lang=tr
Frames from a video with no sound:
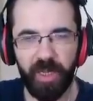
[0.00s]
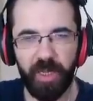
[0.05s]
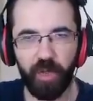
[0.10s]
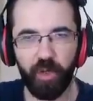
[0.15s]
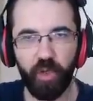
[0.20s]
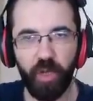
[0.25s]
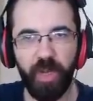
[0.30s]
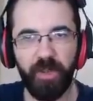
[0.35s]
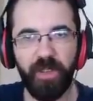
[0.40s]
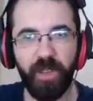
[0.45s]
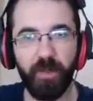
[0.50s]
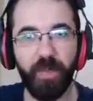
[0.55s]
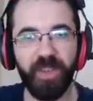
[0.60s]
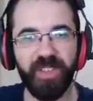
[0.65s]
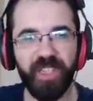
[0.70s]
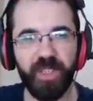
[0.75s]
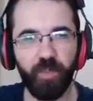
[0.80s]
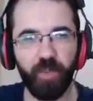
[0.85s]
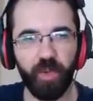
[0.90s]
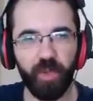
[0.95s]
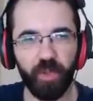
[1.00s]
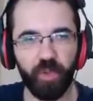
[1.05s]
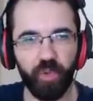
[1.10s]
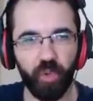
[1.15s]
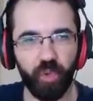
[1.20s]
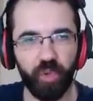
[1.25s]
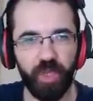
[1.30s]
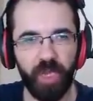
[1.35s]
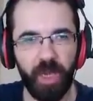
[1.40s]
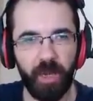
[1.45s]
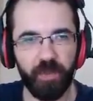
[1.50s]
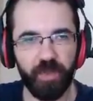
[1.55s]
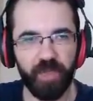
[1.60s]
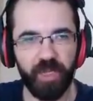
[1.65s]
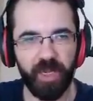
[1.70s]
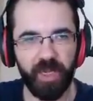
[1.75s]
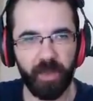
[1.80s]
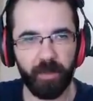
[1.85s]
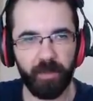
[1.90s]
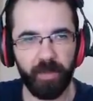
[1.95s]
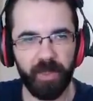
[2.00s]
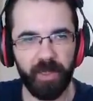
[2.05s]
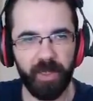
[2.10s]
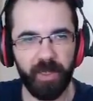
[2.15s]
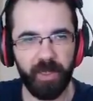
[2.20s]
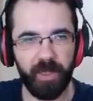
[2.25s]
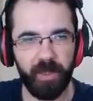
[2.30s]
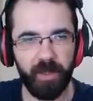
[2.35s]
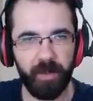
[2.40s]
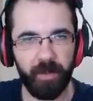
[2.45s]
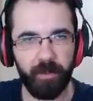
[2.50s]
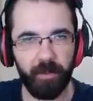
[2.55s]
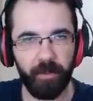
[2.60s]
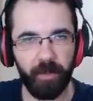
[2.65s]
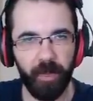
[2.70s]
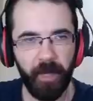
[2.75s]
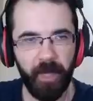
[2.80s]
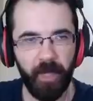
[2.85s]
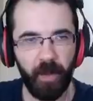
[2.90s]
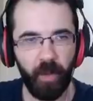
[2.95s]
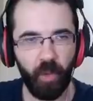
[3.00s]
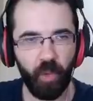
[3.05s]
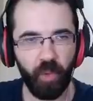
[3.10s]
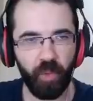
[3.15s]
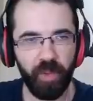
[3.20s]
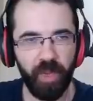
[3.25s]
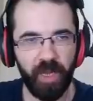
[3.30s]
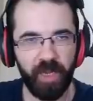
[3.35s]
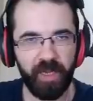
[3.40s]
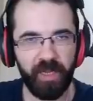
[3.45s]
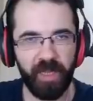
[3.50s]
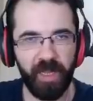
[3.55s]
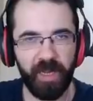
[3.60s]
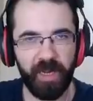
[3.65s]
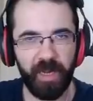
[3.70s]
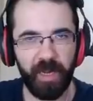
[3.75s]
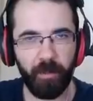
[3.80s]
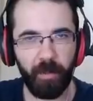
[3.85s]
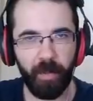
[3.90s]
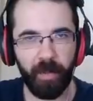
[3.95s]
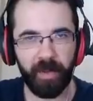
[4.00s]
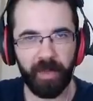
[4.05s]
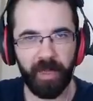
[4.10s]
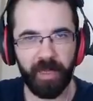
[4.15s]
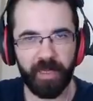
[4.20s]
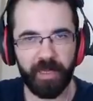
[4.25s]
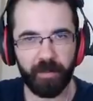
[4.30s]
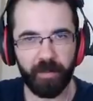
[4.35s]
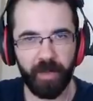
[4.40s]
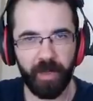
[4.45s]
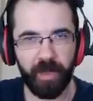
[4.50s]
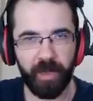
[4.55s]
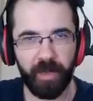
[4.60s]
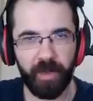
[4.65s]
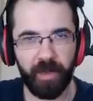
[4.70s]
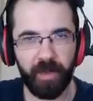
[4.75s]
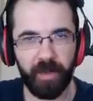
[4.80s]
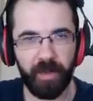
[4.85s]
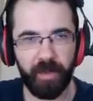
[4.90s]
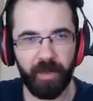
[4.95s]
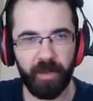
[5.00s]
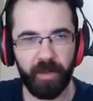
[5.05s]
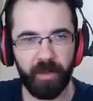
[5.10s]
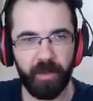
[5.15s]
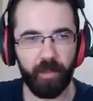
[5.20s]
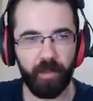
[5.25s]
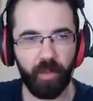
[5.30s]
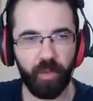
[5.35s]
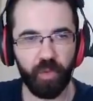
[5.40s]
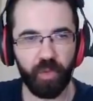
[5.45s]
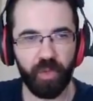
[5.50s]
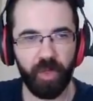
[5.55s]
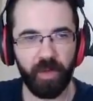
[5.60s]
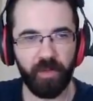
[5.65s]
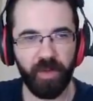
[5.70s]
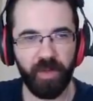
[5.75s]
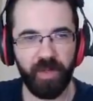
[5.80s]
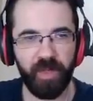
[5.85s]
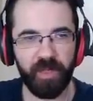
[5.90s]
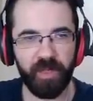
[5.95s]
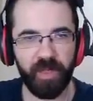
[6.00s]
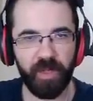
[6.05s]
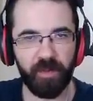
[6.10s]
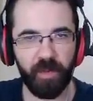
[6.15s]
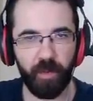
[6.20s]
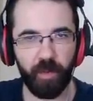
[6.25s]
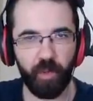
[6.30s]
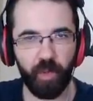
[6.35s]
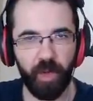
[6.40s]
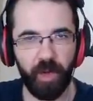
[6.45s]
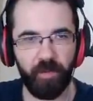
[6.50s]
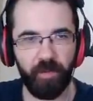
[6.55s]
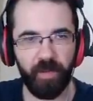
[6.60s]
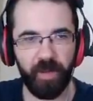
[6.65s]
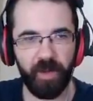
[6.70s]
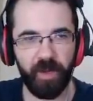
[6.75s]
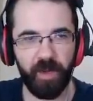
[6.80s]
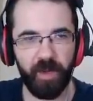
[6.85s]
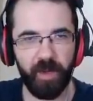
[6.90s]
Görevler basit bu arada. Çok güzel yapmışlar adamlar. O konuda hakkılarını yememek lazım yani. Yok şu tarafta diğer tarafta bir görev var.